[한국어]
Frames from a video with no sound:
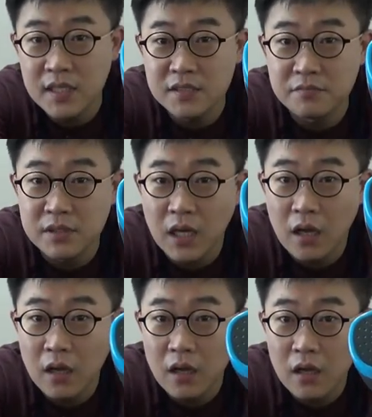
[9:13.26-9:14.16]

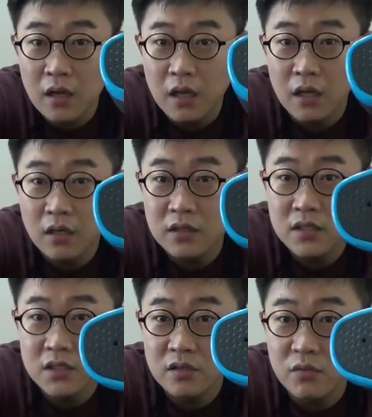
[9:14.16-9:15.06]
비싸집니다. 네,
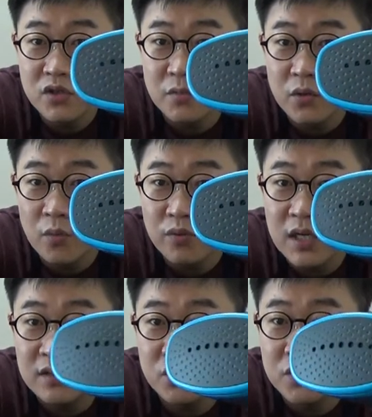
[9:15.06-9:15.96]
근데 지금 보시면 이거
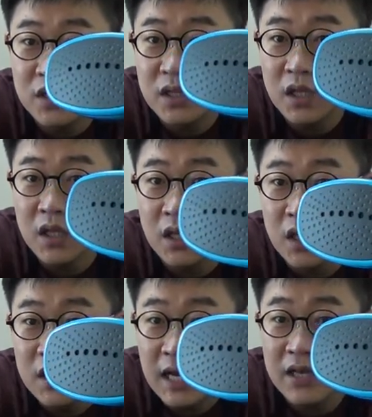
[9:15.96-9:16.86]
플라스틱 소재인데
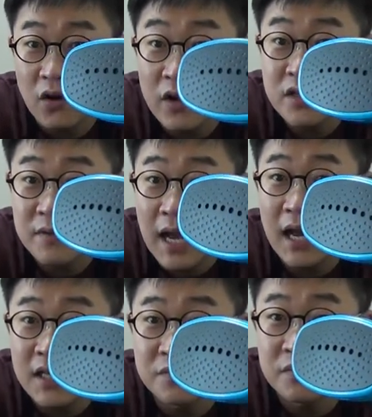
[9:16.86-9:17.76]
약간 열에 좀
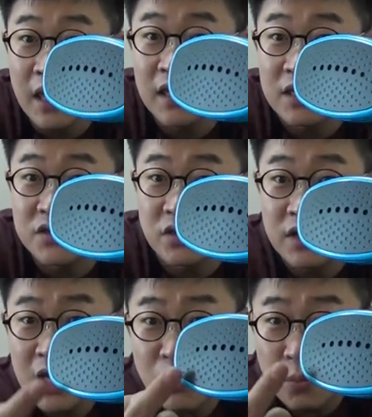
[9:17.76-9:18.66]
강하게 좀 돼 있겠죠.
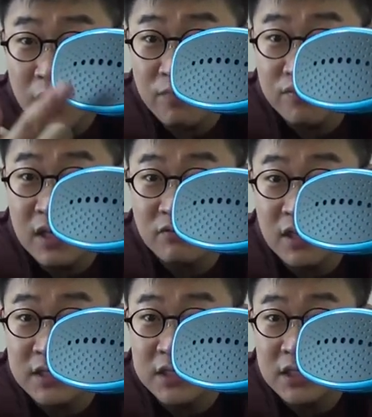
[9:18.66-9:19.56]
근데 7개의
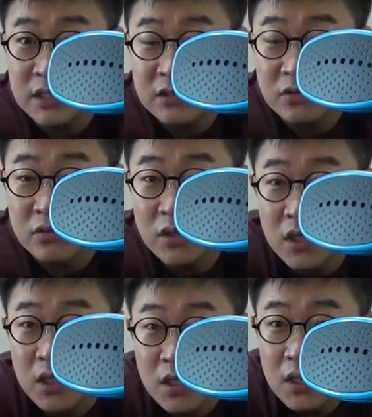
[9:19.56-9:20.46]
분사구가 있잖아요.
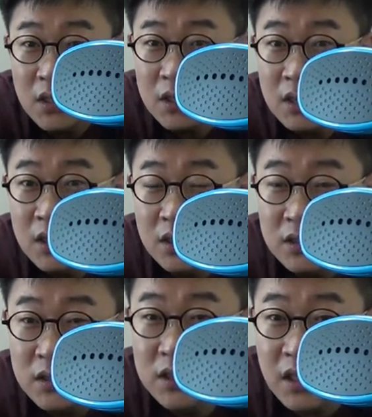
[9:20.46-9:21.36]

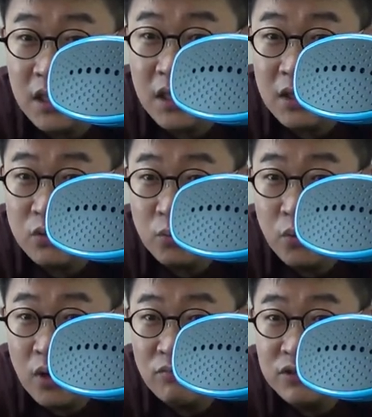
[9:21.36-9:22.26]
이게 또
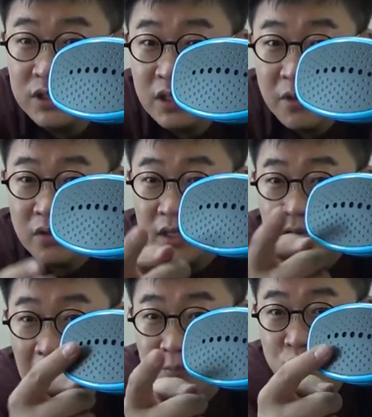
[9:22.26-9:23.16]
뭐가 문제냐면
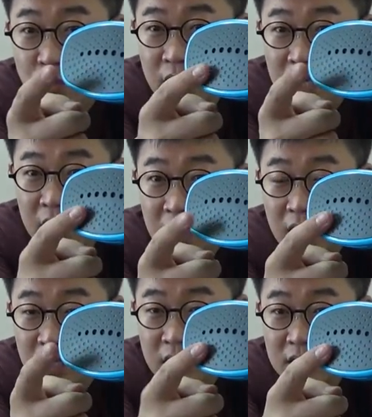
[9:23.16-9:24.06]
이
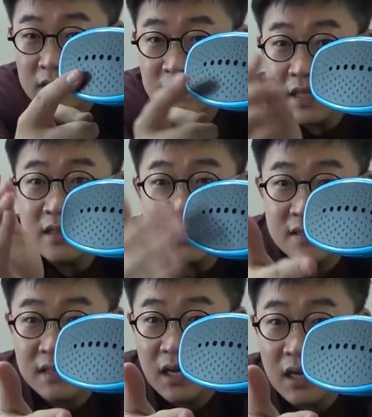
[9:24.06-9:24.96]
앞쪽에
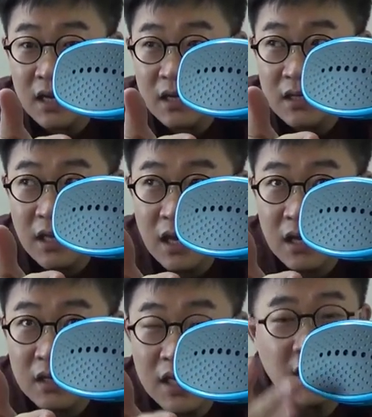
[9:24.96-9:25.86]
스테인레스가
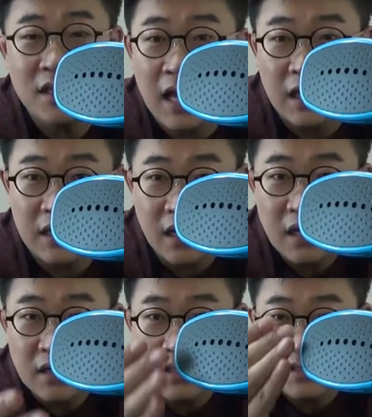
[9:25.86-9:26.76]
그냥 히팅이
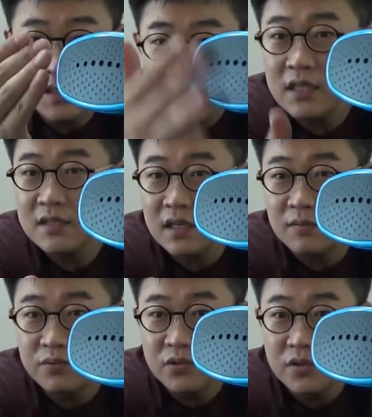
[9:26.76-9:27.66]
아니라 그냥
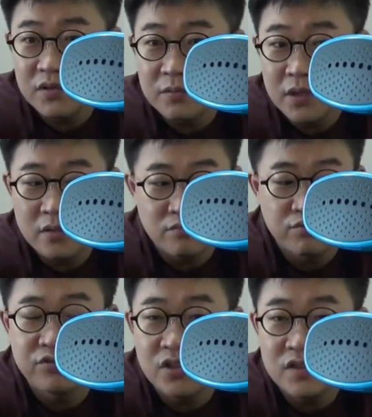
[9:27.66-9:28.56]
스테인레스가 붙어 있으면
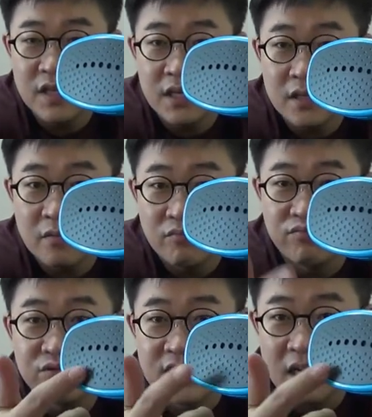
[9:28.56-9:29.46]
무슨 현상이 냐면
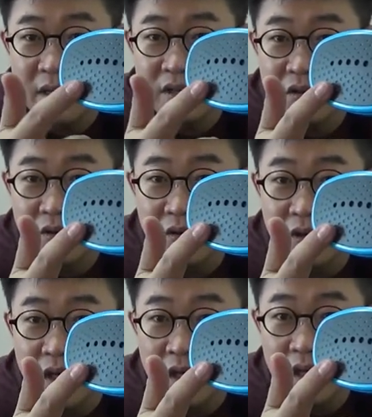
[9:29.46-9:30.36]
물이 잘 맺혀요
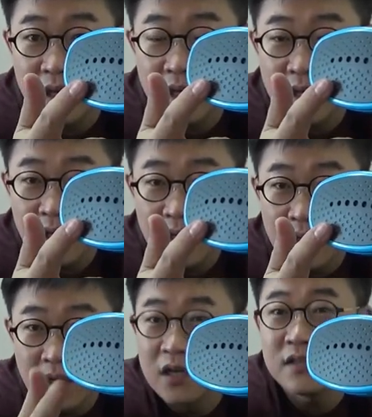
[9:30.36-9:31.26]
여기
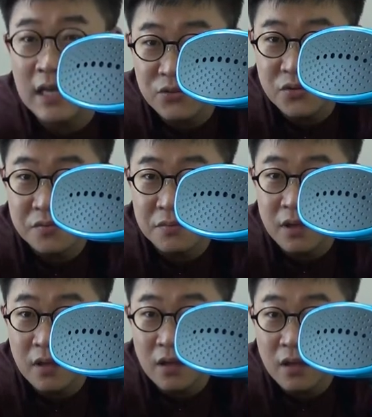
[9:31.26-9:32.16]
그래서 안
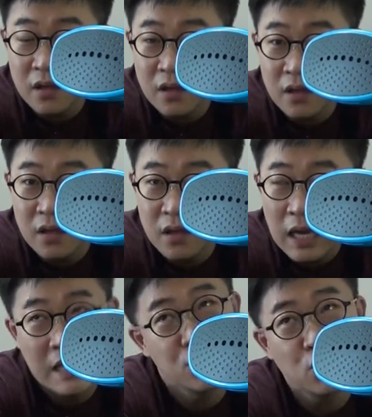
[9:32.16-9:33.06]
좋습니다
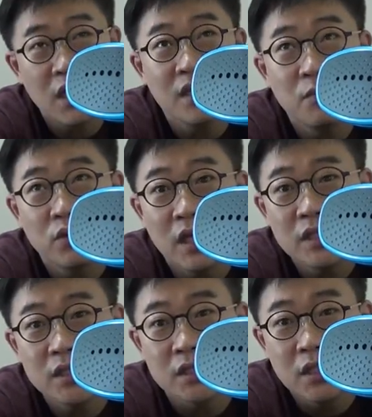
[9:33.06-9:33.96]
안
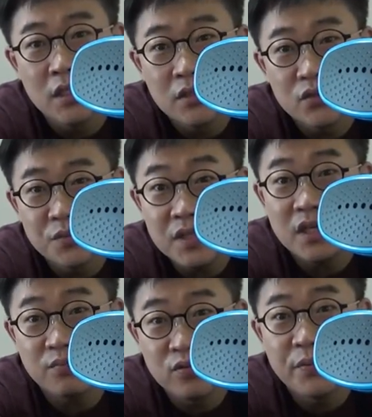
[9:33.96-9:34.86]
좋다기보다는 좀
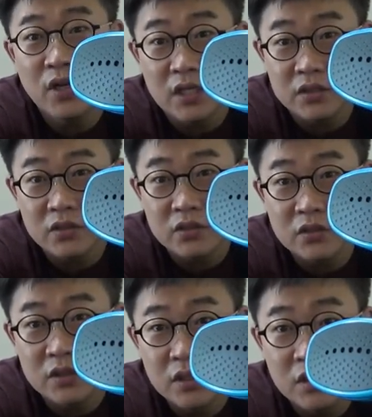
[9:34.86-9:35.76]
쓰기가 불편하죠
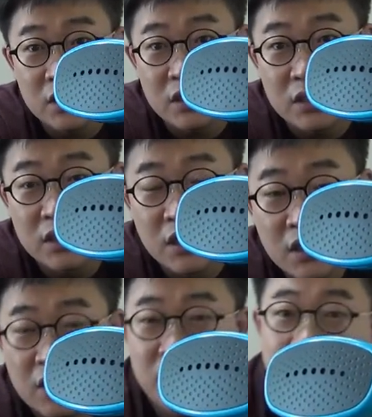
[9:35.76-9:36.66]
예.
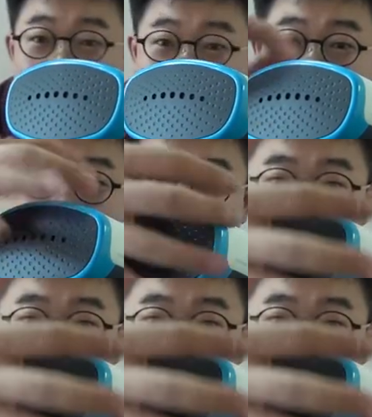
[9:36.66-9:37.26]
그래서 아마 여기